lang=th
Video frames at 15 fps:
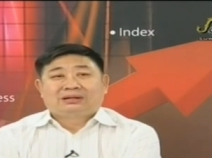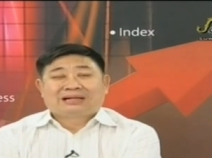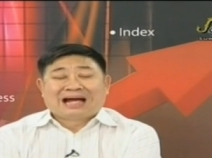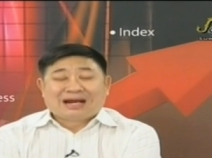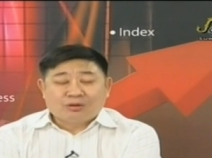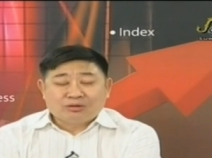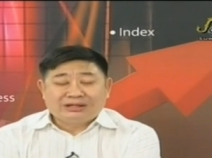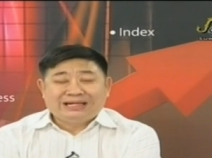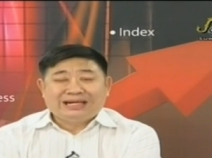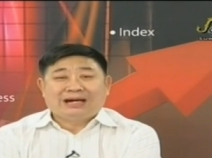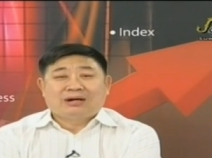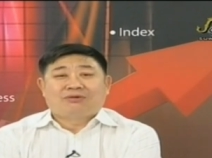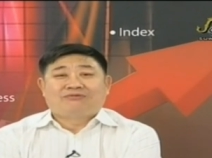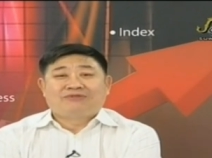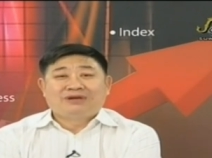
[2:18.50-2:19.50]
การท่องเที่ย
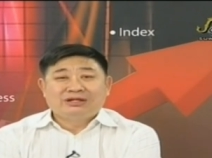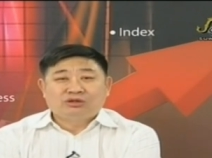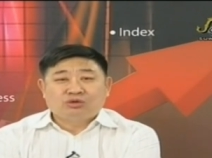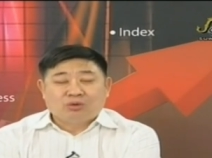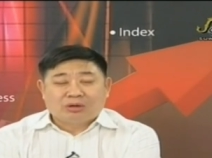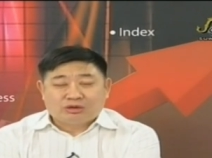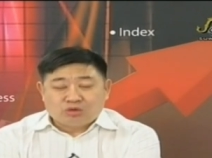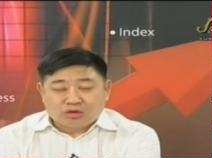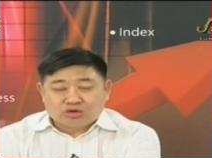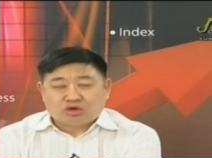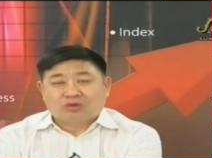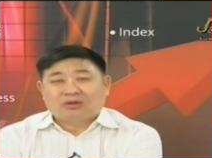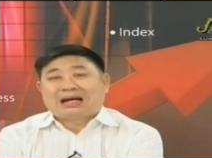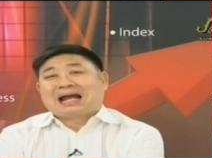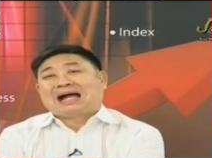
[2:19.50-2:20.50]
วฟื้นตัวช่วงส
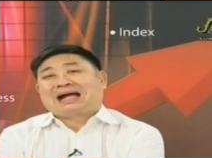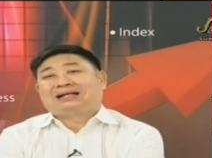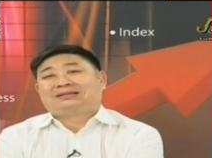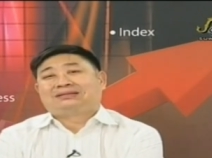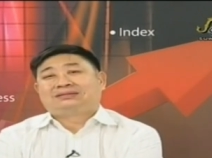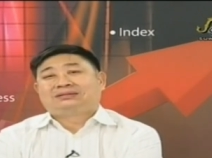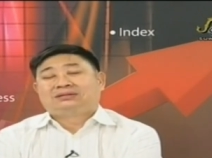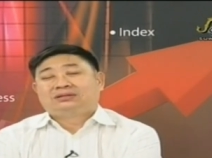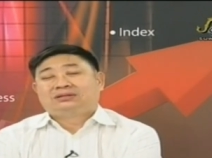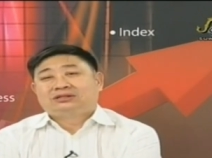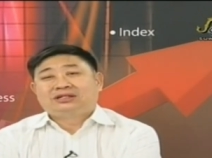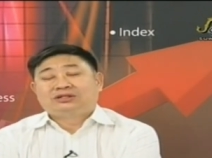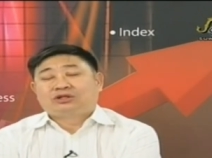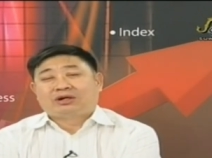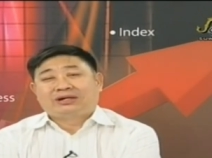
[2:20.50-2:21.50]
งกรานต์
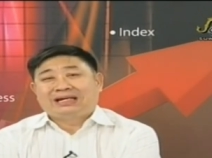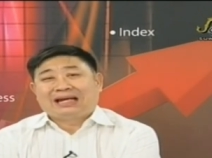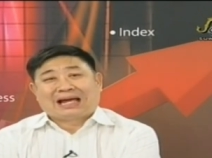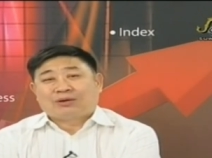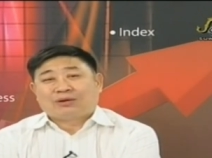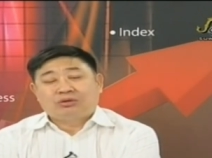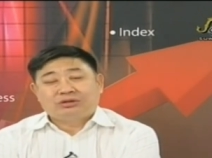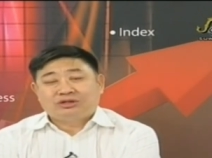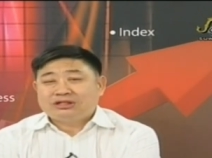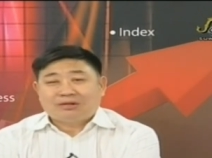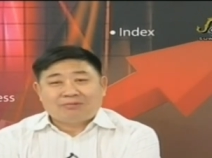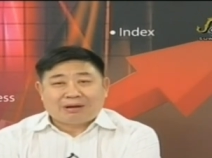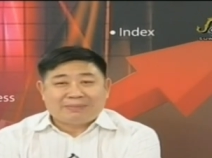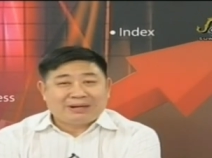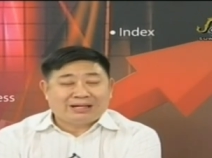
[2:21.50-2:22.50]
ซึ่งตอนนี้หลายคนเชื่อ
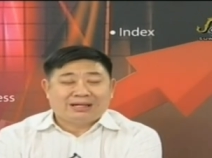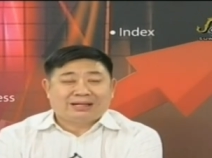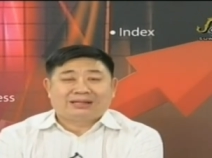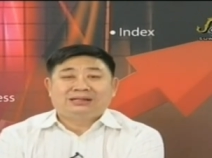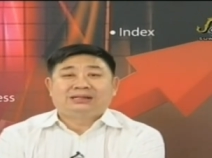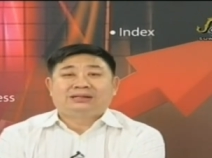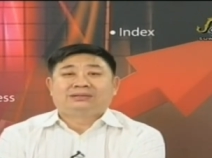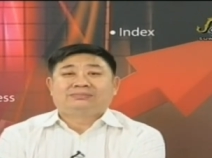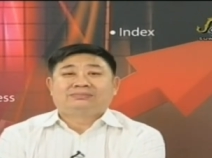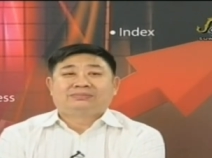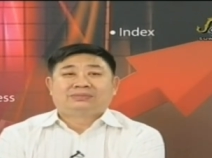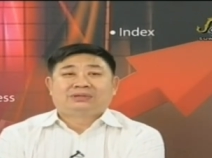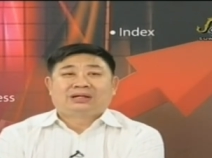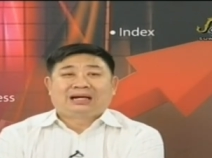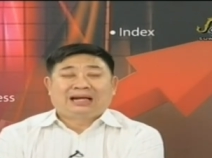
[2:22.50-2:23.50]
ว่าไม่เกิดขึ้น
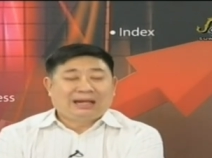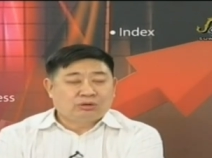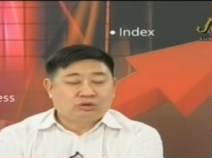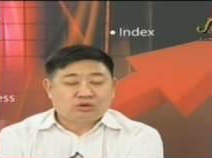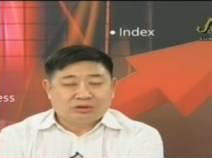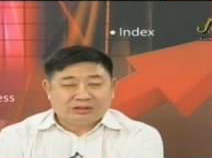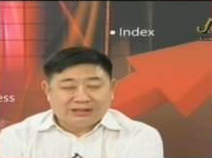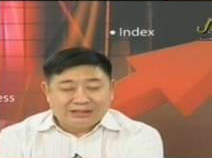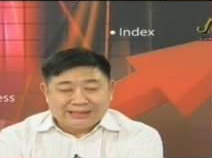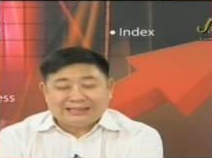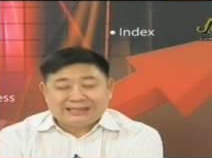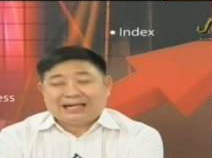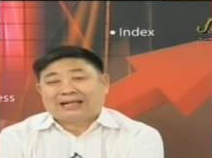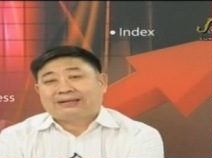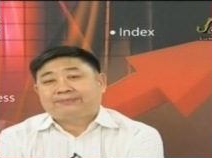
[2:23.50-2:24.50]
เร็วสุดคือเดือน
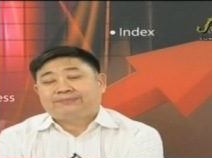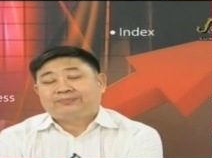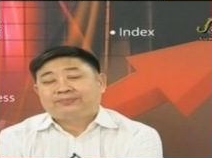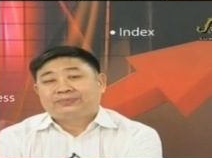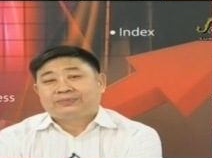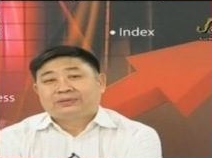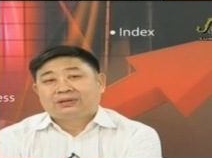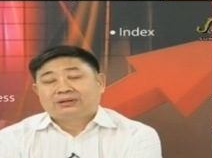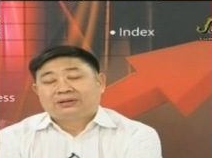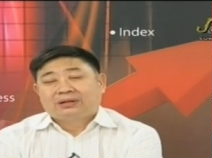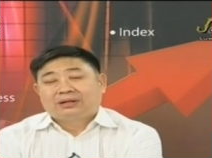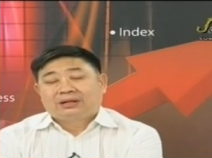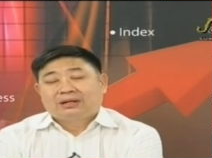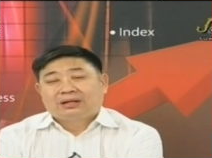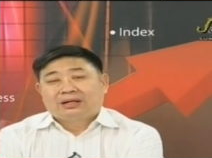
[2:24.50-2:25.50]
เจ็ด
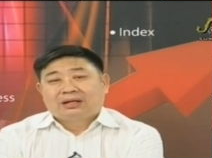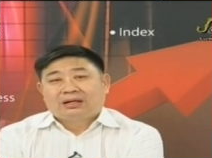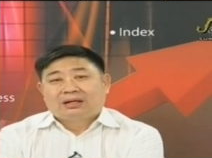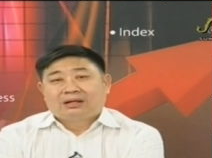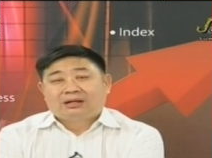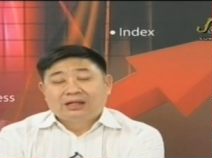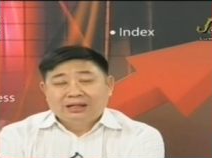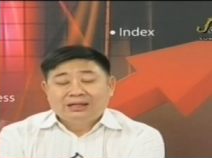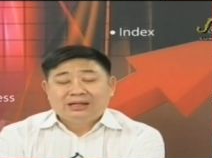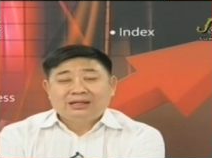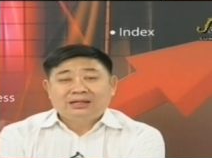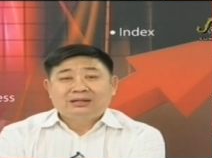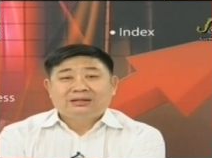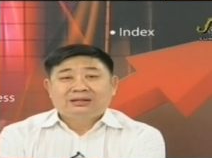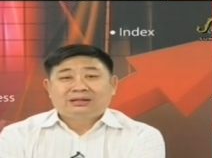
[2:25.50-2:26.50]
หรือ
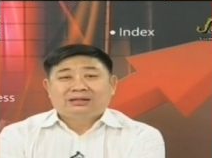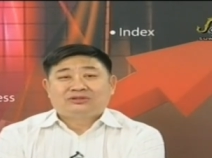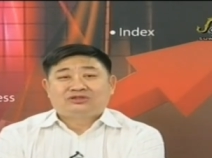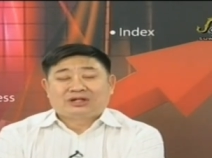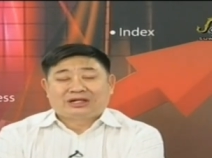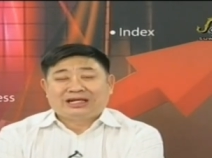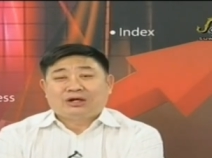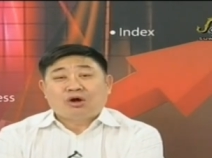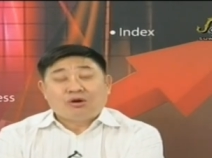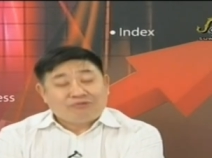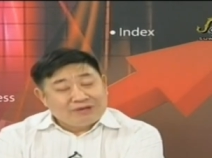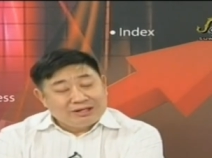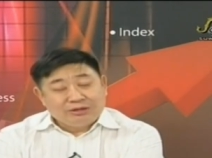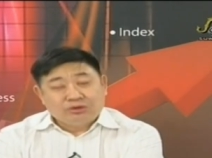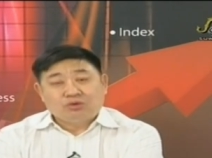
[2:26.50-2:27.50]
เศรษฐกิจโลก
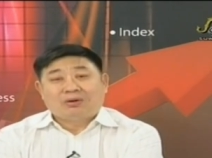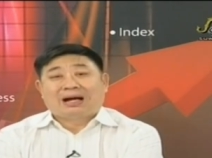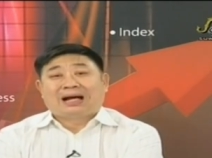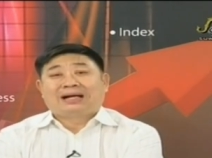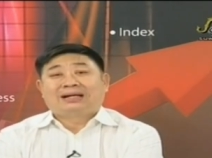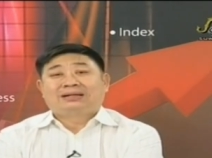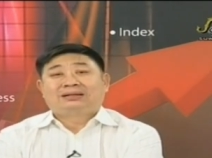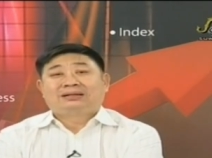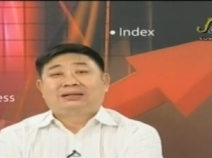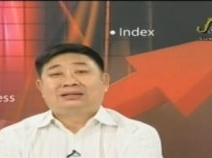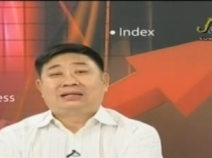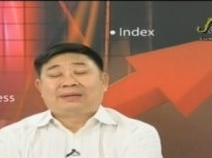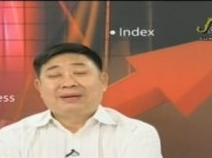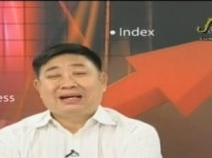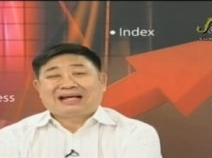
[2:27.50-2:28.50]
ฟื้นตัว
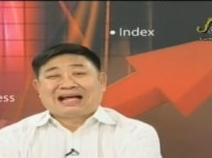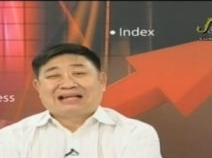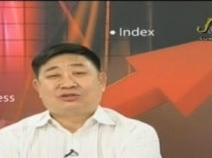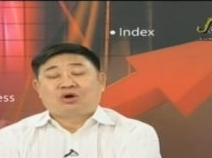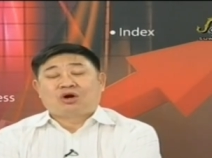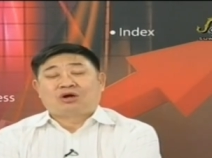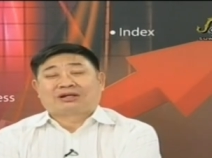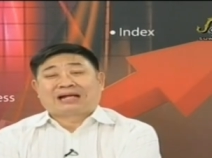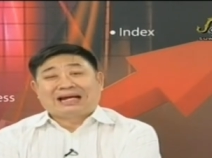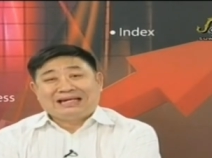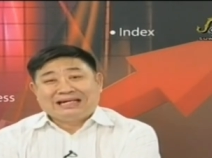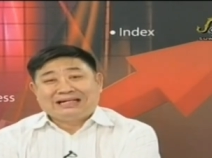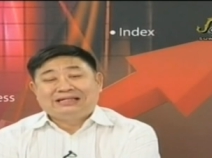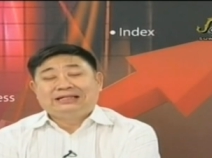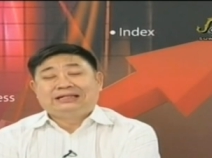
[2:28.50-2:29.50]
ทำให้การส่งออกไทย
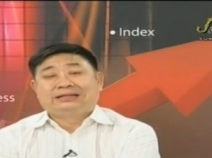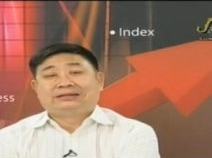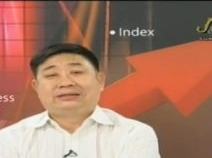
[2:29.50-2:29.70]
ดีขึ้น